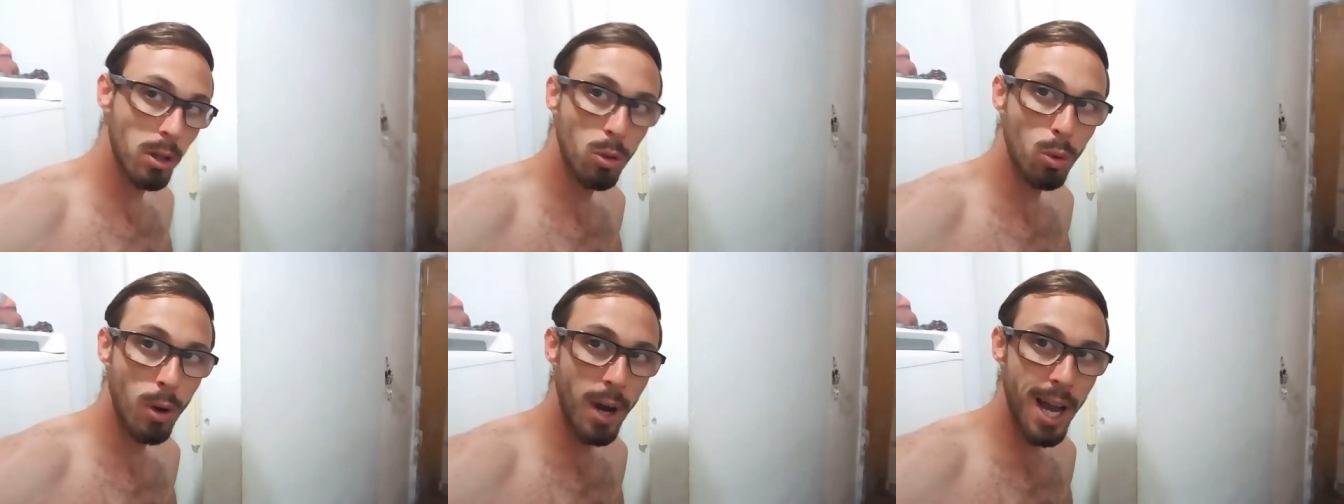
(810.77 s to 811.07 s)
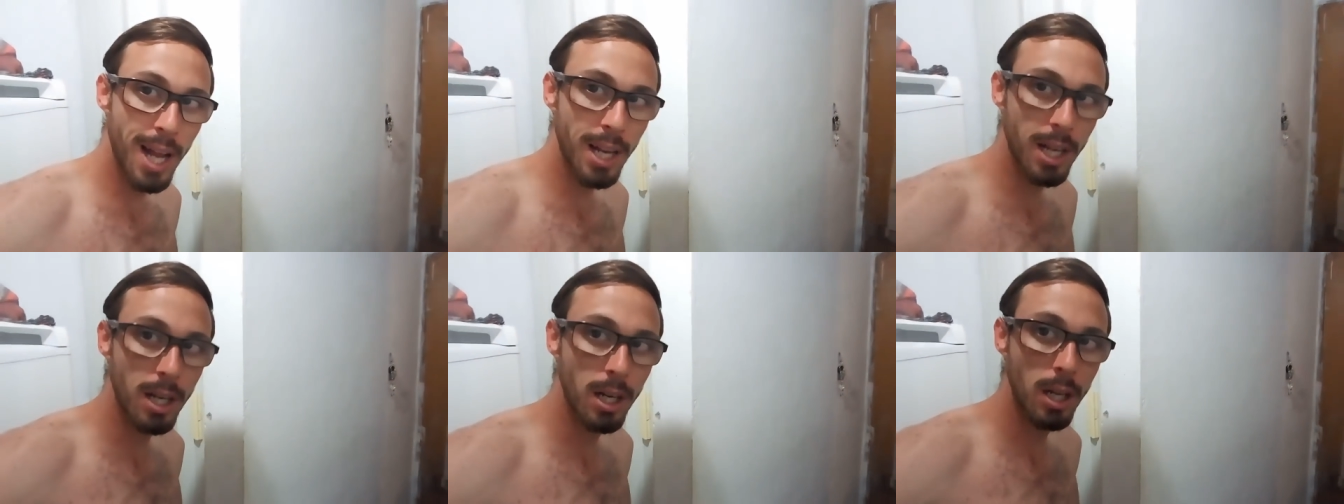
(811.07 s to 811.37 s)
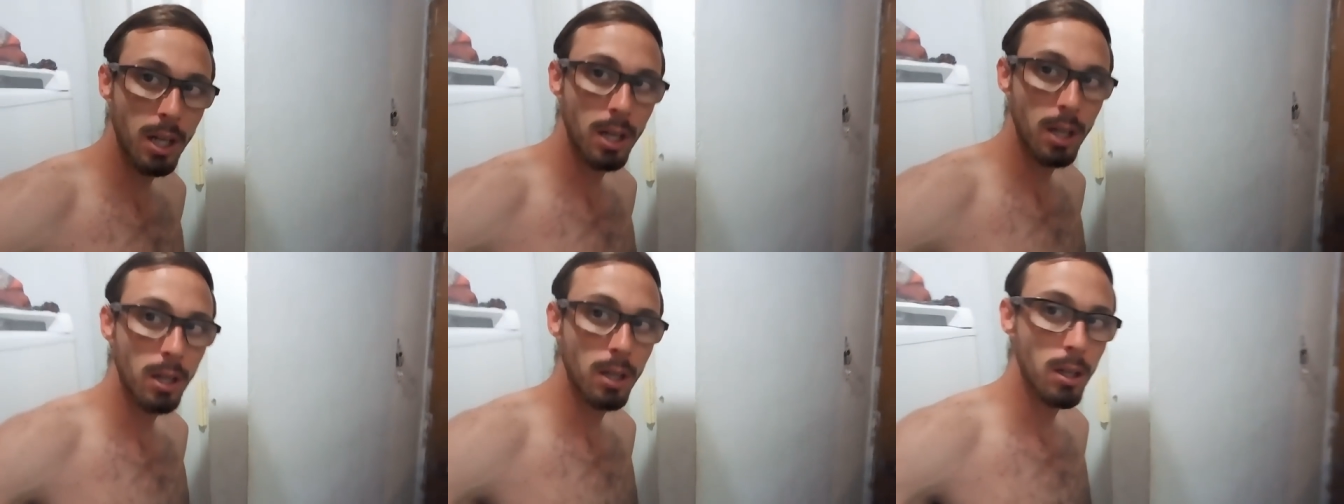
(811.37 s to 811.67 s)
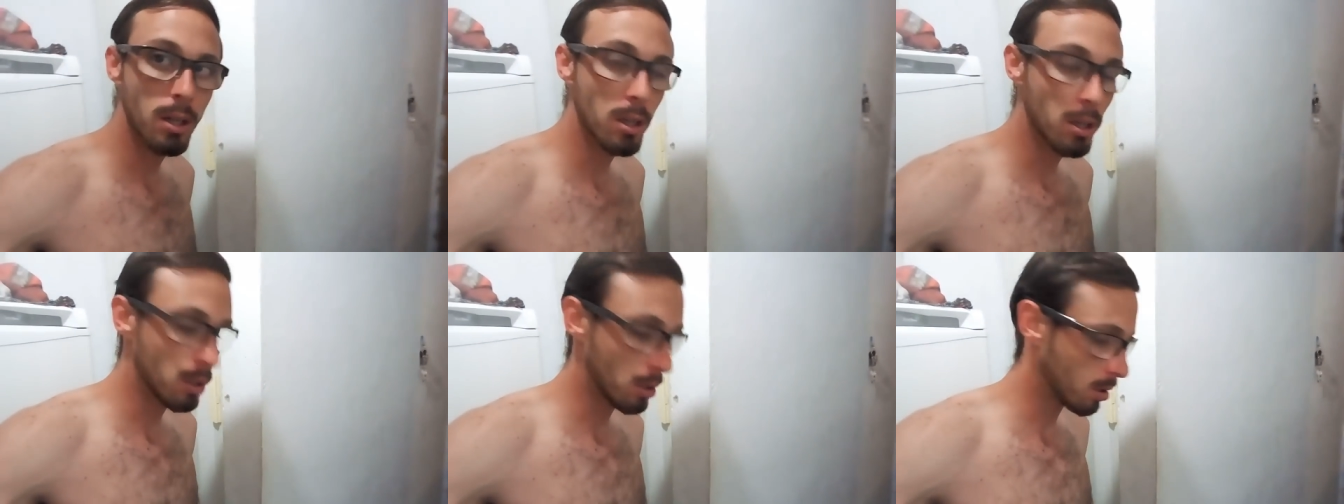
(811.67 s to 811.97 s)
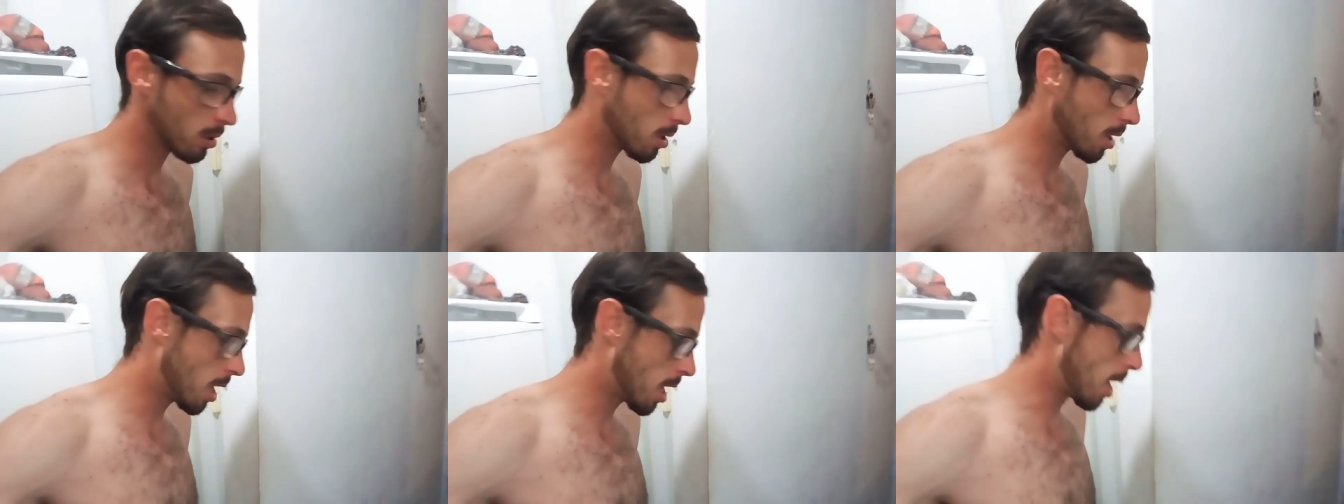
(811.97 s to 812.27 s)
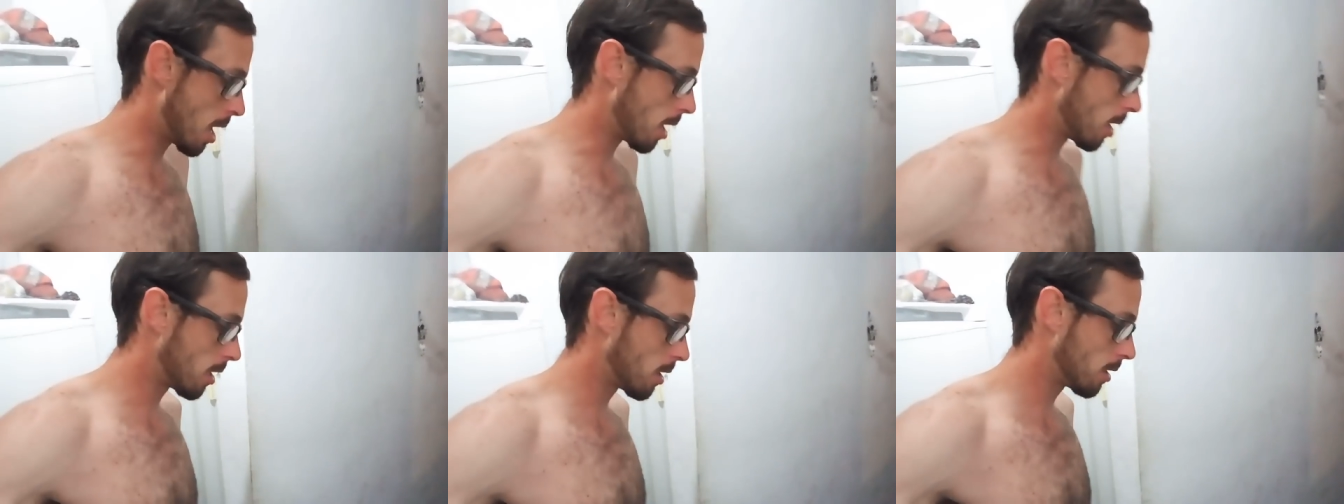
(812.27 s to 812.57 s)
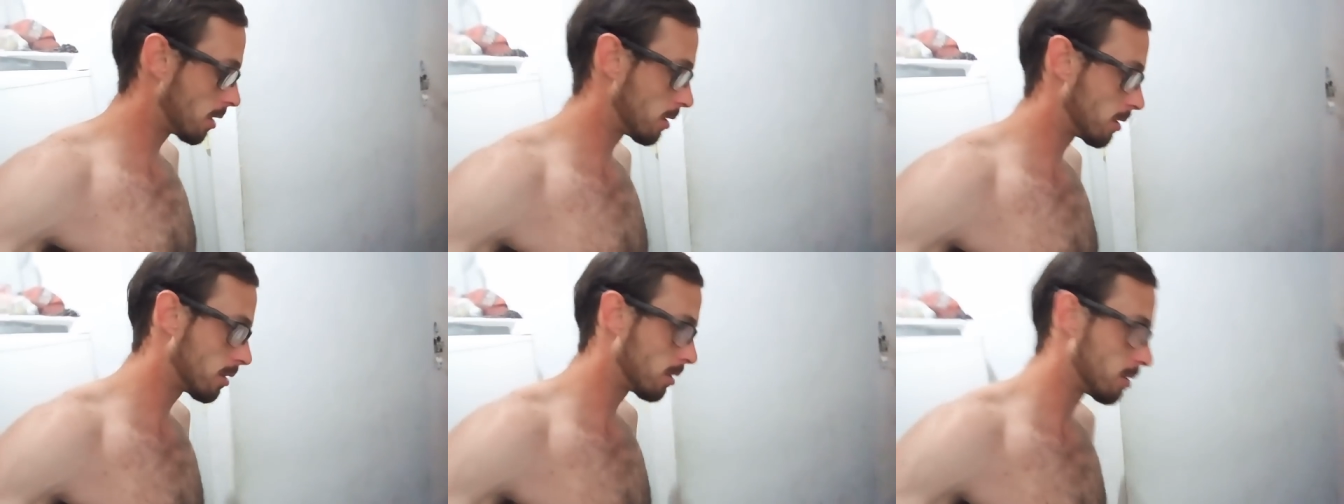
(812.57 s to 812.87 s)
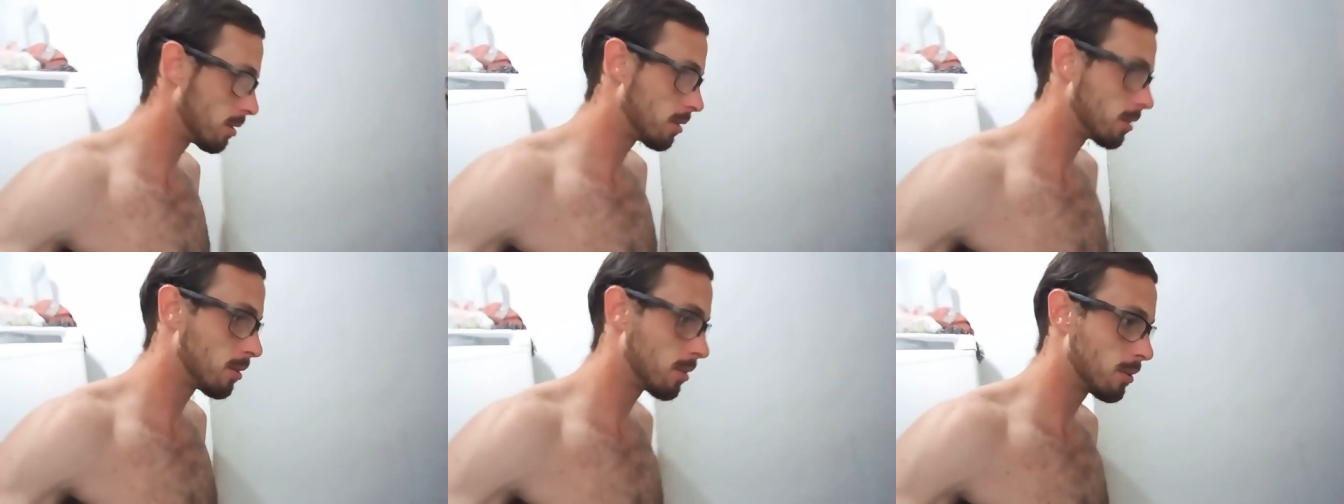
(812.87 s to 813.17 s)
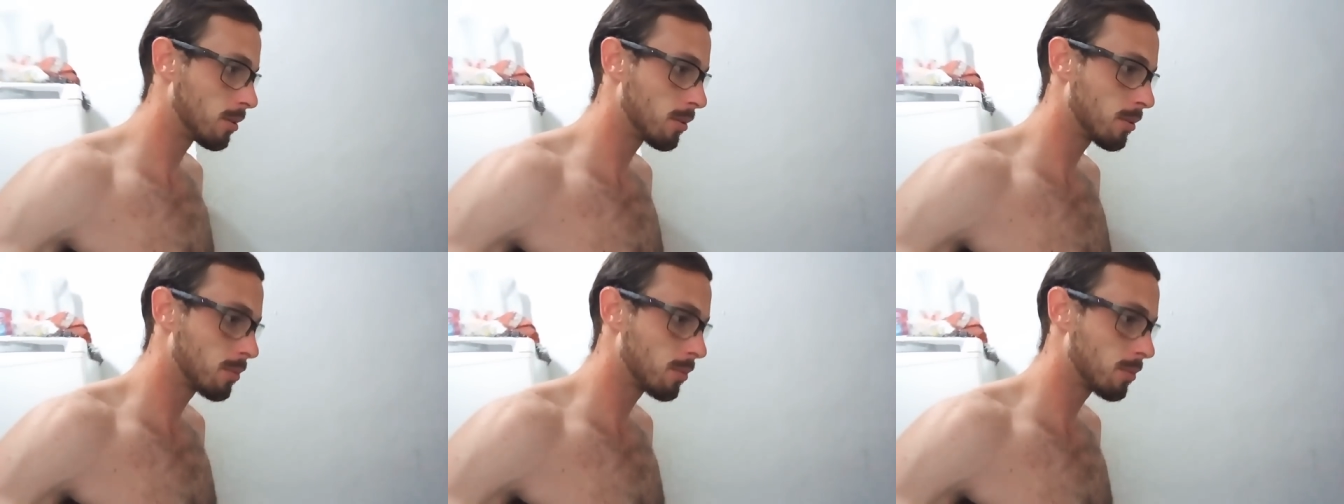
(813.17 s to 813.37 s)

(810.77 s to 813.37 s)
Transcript: a toalha? É. Tá. Tá lá